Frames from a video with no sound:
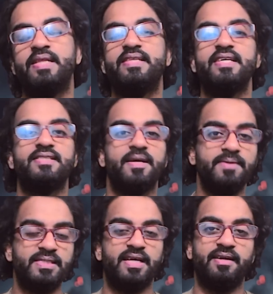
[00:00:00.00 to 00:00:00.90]
मिलती है
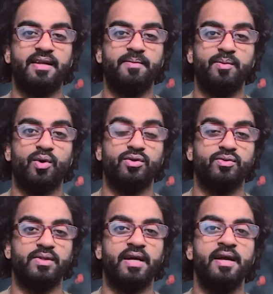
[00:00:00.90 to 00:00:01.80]
सर्विस सेंटर भी
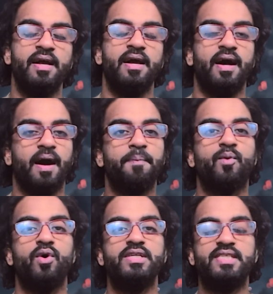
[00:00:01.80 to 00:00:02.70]
मौजूद है अब
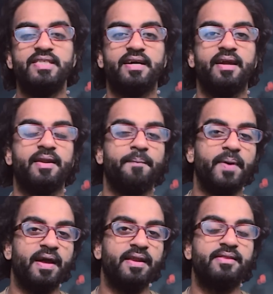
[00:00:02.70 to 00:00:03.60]
कोई चीज़ अगर
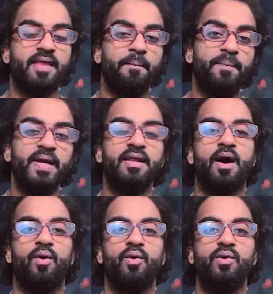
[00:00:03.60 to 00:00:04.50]
रिपेयर तब भी ना
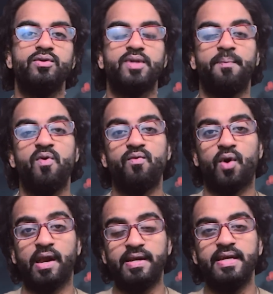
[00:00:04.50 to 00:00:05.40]
हो जब वो
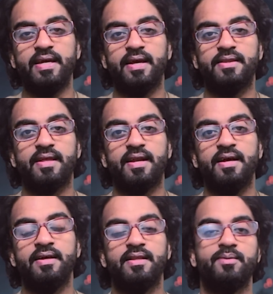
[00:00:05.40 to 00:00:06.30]
वारंटी के अंदर है
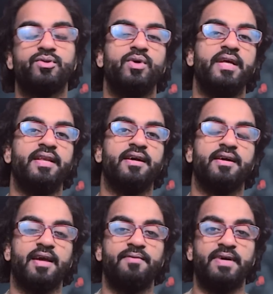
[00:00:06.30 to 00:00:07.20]
तब उसको लेने का
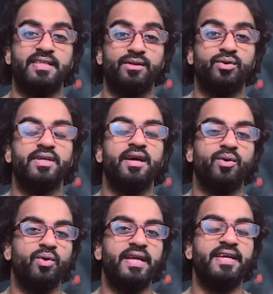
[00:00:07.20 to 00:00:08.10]
क्या फ़ायदा तो ये
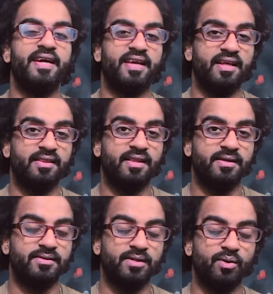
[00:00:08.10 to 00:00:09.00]
रूल इंडिया के
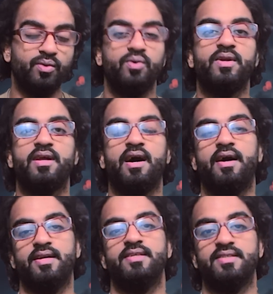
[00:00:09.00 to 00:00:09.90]
अंदर ज़रूर आना